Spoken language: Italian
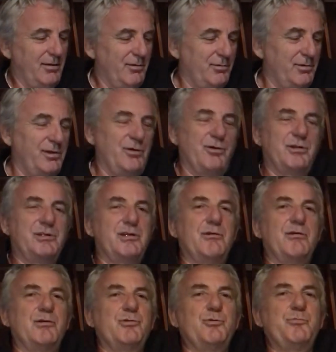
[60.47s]
non dico che sia
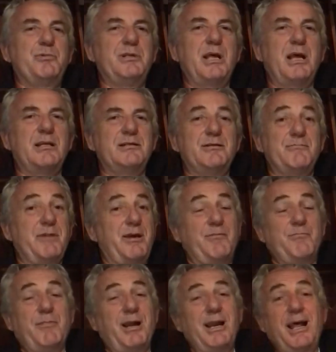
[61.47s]
una stupidaggine, ma è
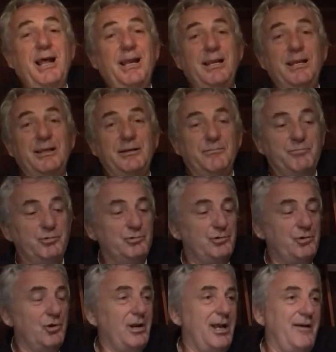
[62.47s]
banale, il
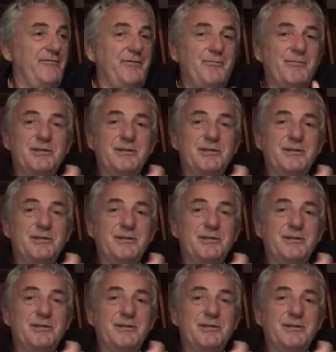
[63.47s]
punto nave